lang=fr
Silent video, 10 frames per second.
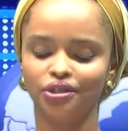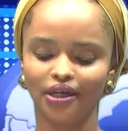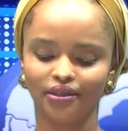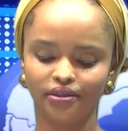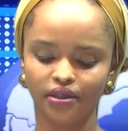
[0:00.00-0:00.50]

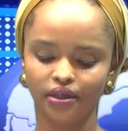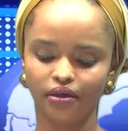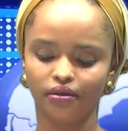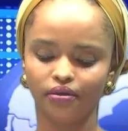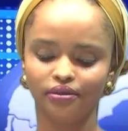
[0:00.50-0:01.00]
a
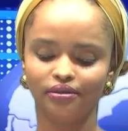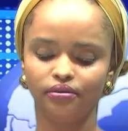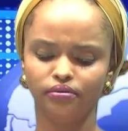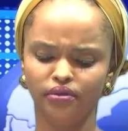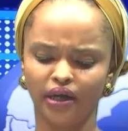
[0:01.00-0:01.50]
été euh,
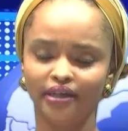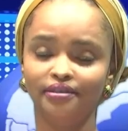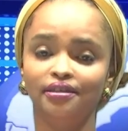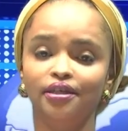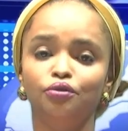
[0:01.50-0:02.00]
a
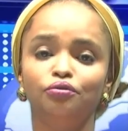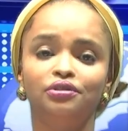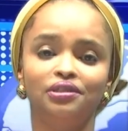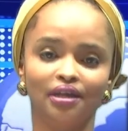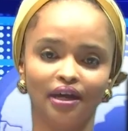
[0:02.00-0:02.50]
été le
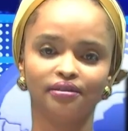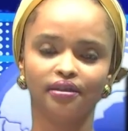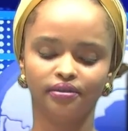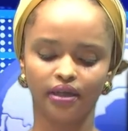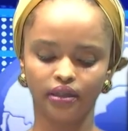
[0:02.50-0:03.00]

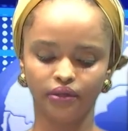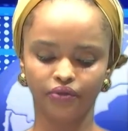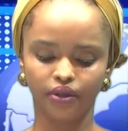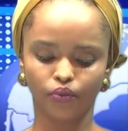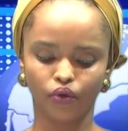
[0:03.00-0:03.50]
théâtre d'un
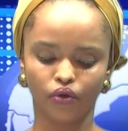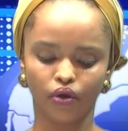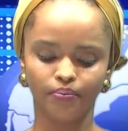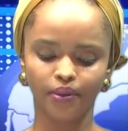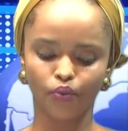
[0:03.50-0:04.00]
événement
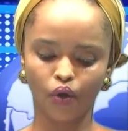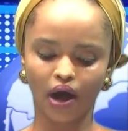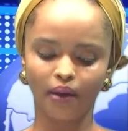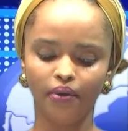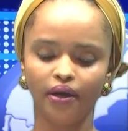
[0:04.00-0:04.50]

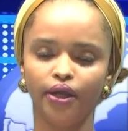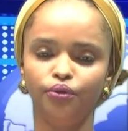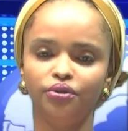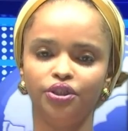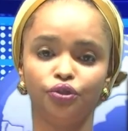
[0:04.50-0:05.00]
mémorable, la
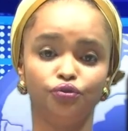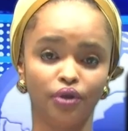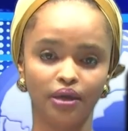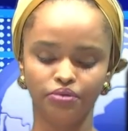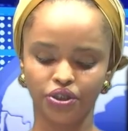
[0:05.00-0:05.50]
Nuit de
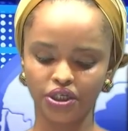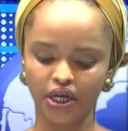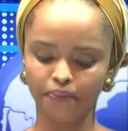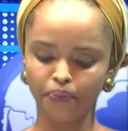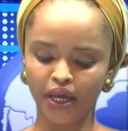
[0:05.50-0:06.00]

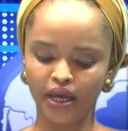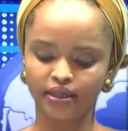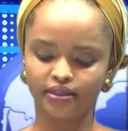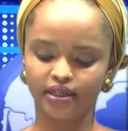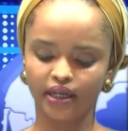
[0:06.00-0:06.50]
l'Amitié,
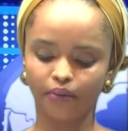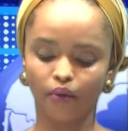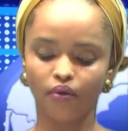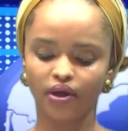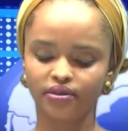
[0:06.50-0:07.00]

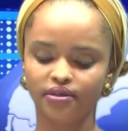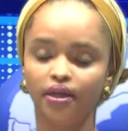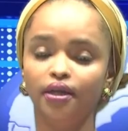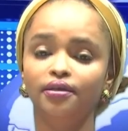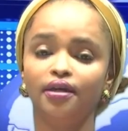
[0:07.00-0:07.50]
célébrant
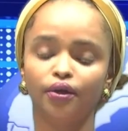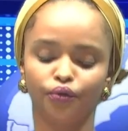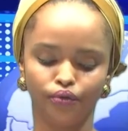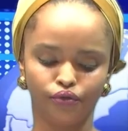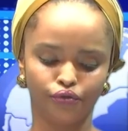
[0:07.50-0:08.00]
ainsi les liens
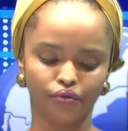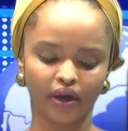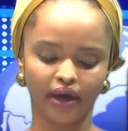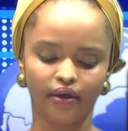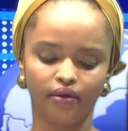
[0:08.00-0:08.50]

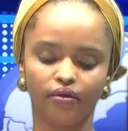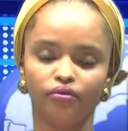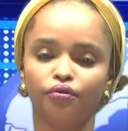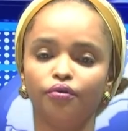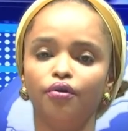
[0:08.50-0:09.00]
culturels
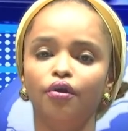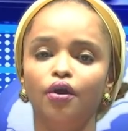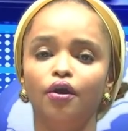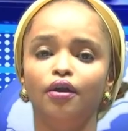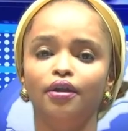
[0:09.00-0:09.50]
entre
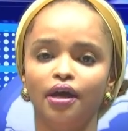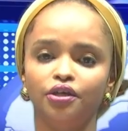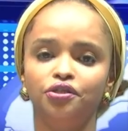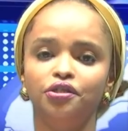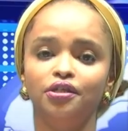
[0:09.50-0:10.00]

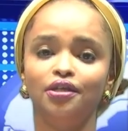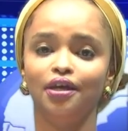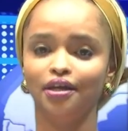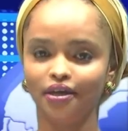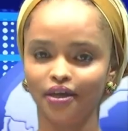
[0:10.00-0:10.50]
la Chine
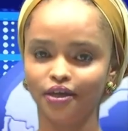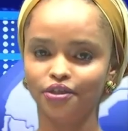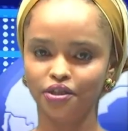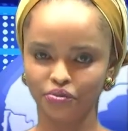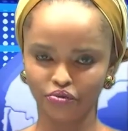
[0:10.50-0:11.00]
et
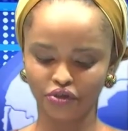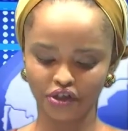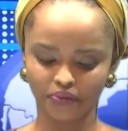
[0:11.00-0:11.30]
Djibouti.